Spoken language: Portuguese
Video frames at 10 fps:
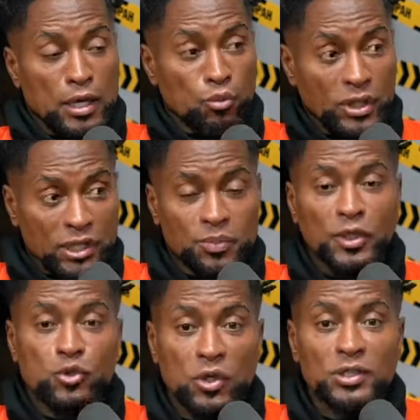E muitas
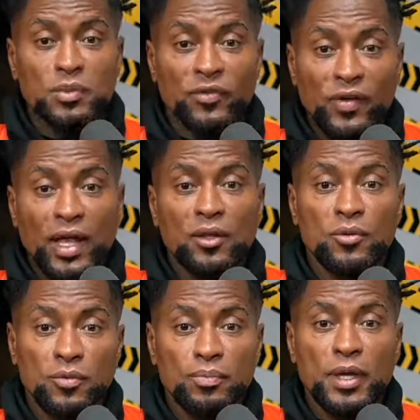pessoas me
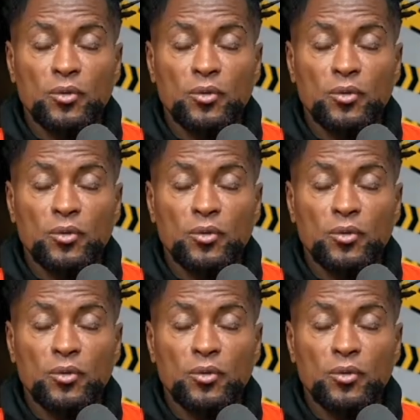falam,